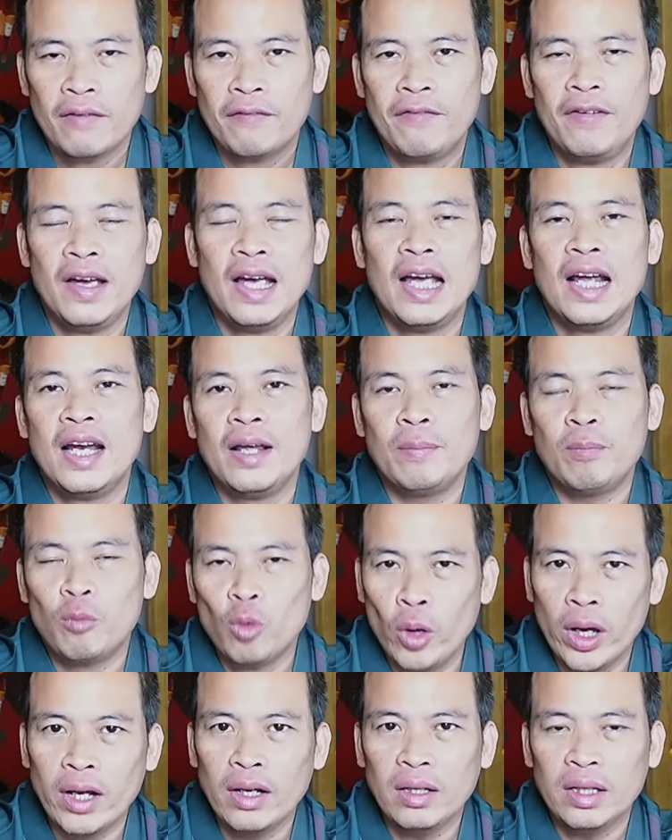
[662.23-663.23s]
Filip
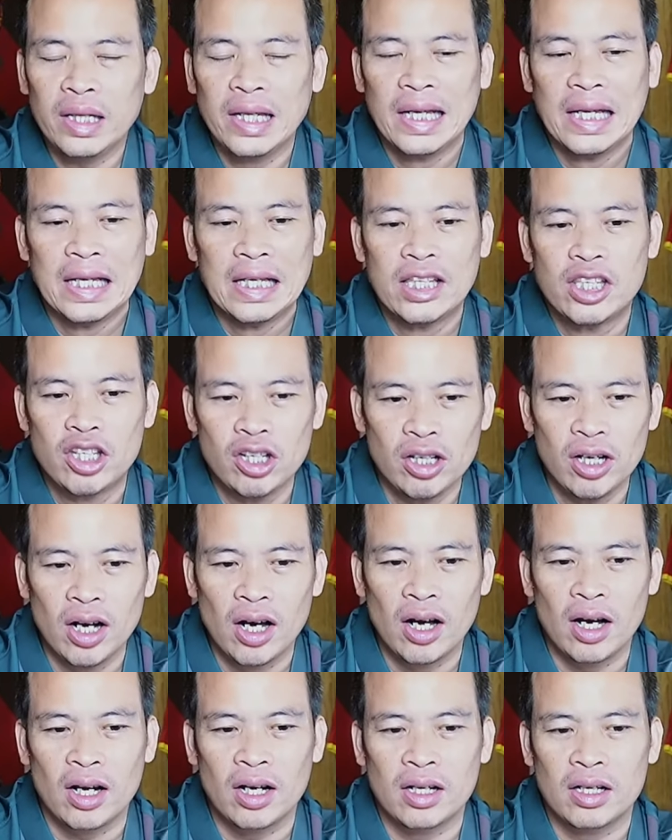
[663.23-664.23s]
Nguyễn thì
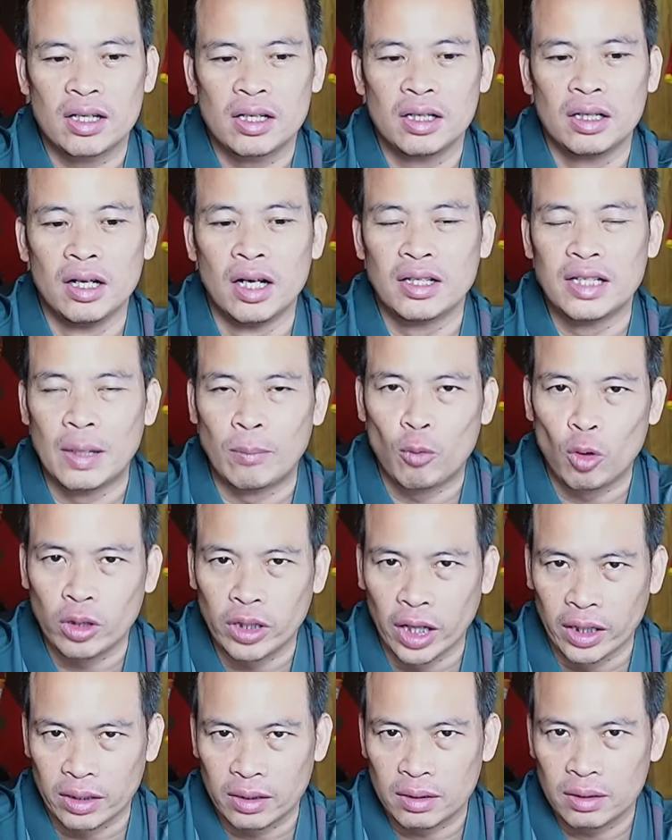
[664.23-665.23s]
chưa được nhập quốc
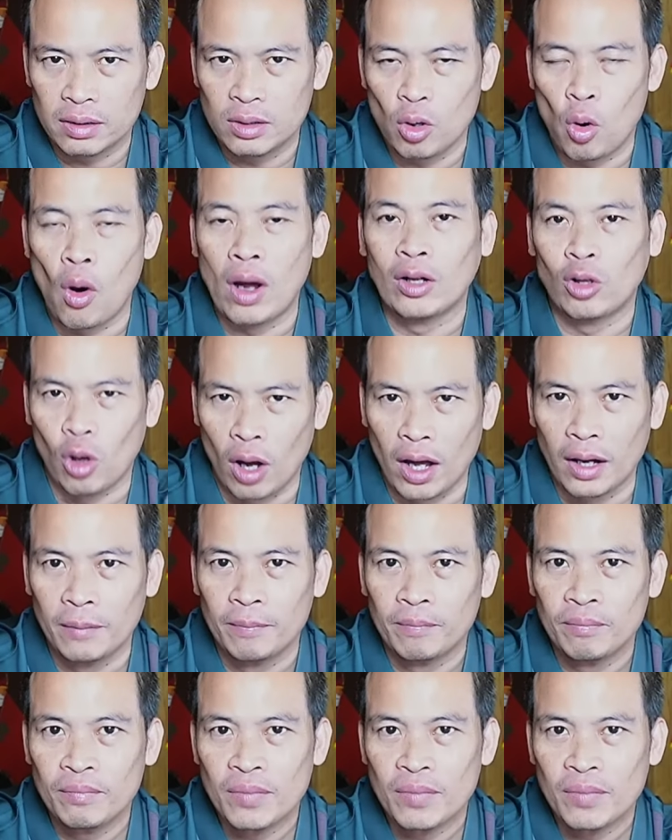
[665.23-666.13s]
tịch hoàn toàn,